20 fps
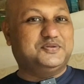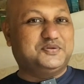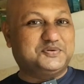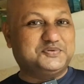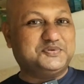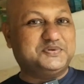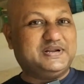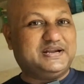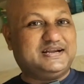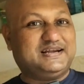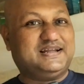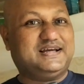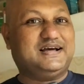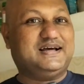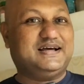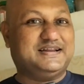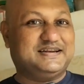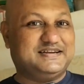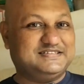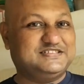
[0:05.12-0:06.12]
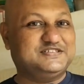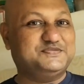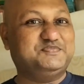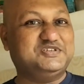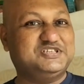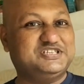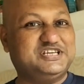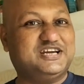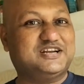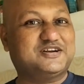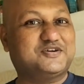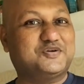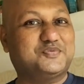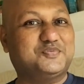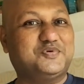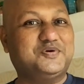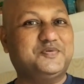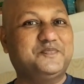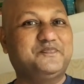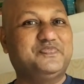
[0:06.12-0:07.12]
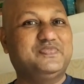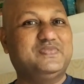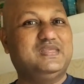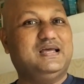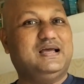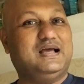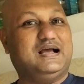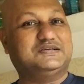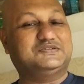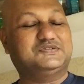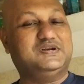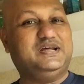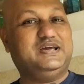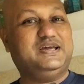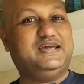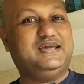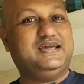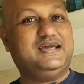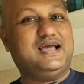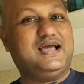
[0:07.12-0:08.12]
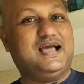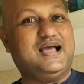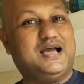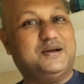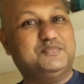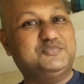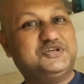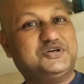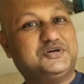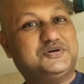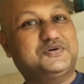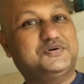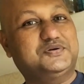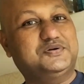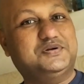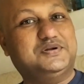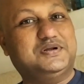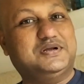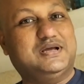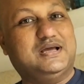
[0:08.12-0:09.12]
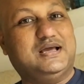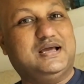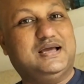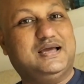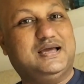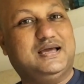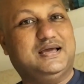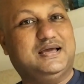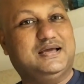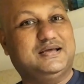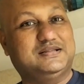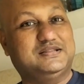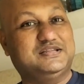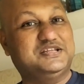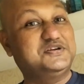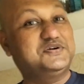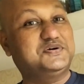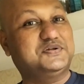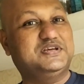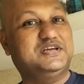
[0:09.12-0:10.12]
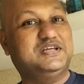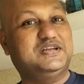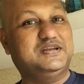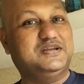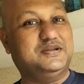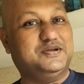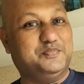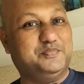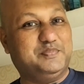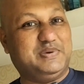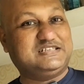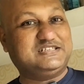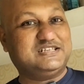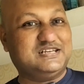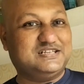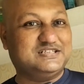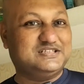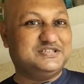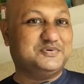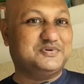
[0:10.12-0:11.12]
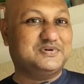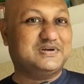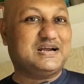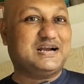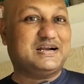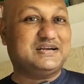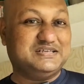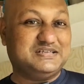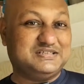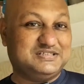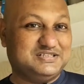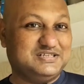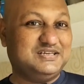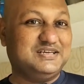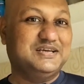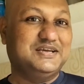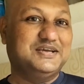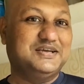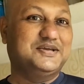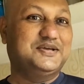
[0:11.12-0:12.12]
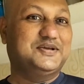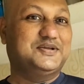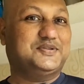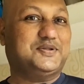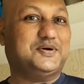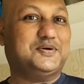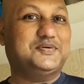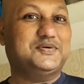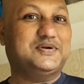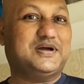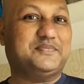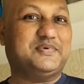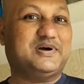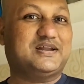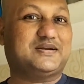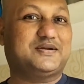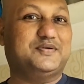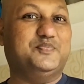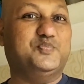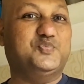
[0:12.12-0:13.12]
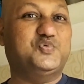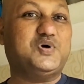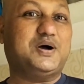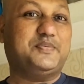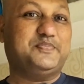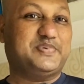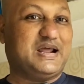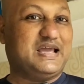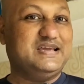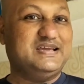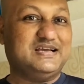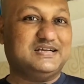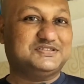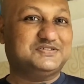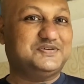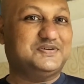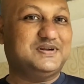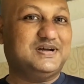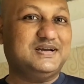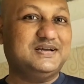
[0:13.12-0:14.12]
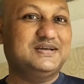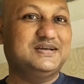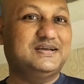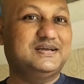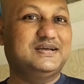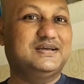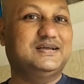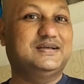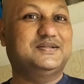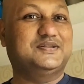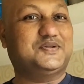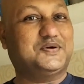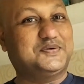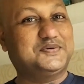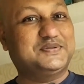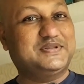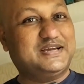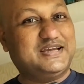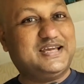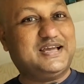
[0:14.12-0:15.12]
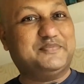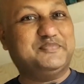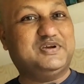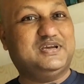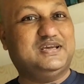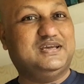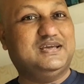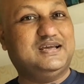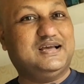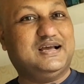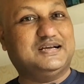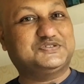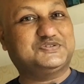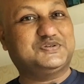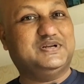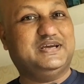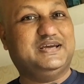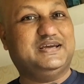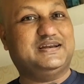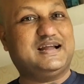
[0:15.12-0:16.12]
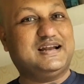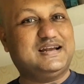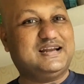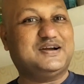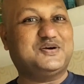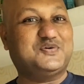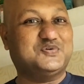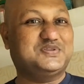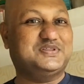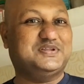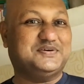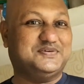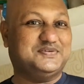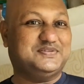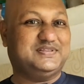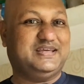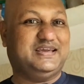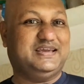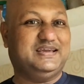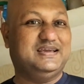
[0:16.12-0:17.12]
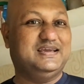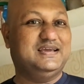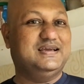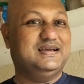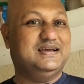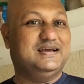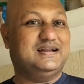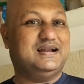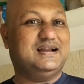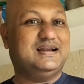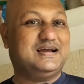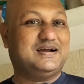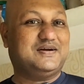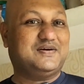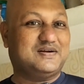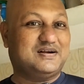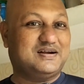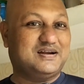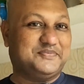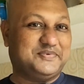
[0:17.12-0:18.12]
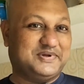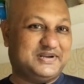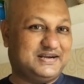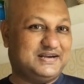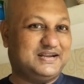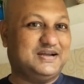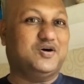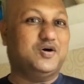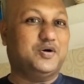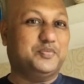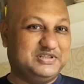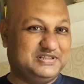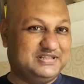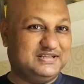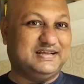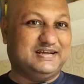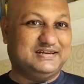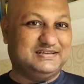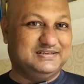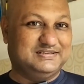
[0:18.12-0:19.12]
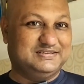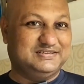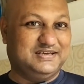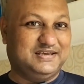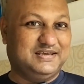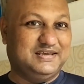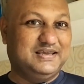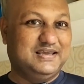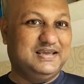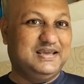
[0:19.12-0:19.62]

নতুন একটা রেসিপি শেয়ার করব আসলে আমি যখন দীর্ঘদিন ব্যাচেলার জীবন কাটিয়েছি তখন আমার বুয়া প্রায়ই আসতো না তখন থেকে আমি আসলে রান্না করতে করতেই রান্না করাটা আমার একটা হবিতে দাঁড়িয়েছে